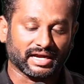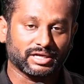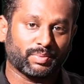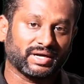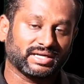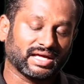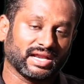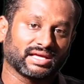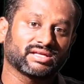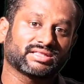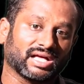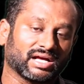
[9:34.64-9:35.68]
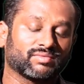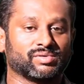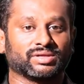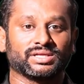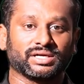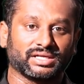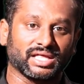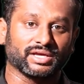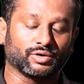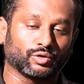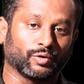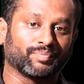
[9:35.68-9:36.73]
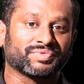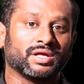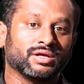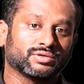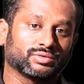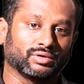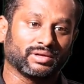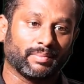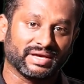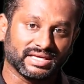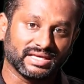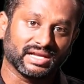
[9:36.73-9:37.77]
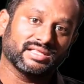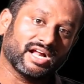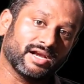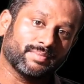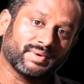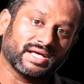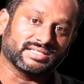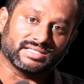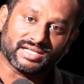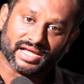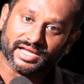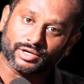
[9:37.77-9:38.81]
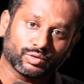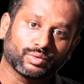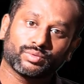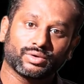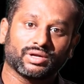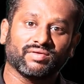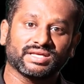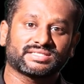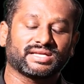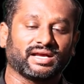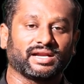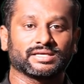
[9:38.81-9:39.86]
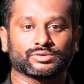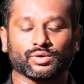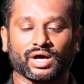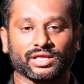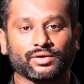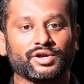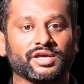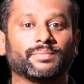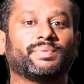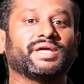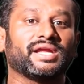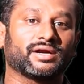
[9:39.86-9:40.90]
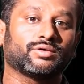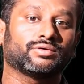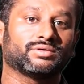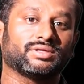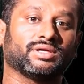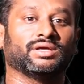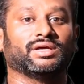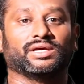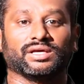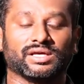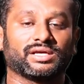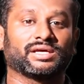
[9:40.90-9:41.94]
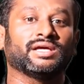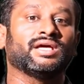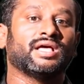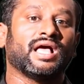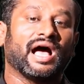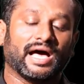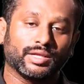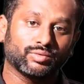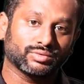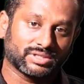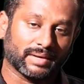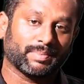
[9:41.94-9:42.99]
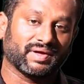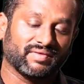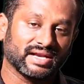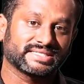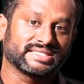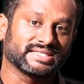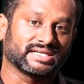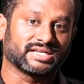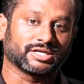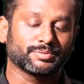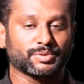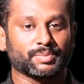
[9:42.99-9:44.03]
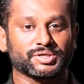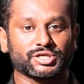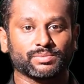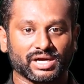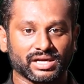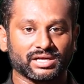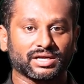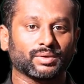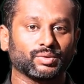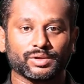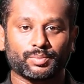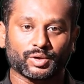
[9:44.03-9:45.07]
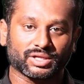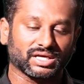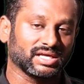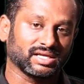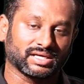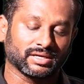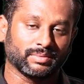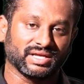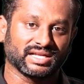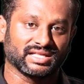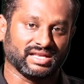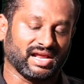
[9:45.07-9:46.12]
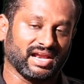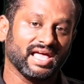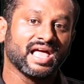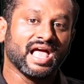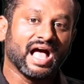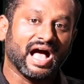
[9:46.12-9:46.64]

கட்டுப்பாட்டு அறைக்கு தகவல் வந்துக்கிட்டு தான் இருக்கும் ஸோ நம்ம இங்கேருந்து அனுப்பின சந்திராயன் டூ இன்னும் வேஸ்ட் ஆகலை ஸோ அதனுடைய பீரியடும் வந்து இருக்குது அதுவும் சிறப்பாக வேலை செஞ்சுக்கிட்டு இருக்குது ப்ரொஃபஷனல் மாடல் இன்னும் போட தான் இருக்குது அப்படிங்கிறதுனால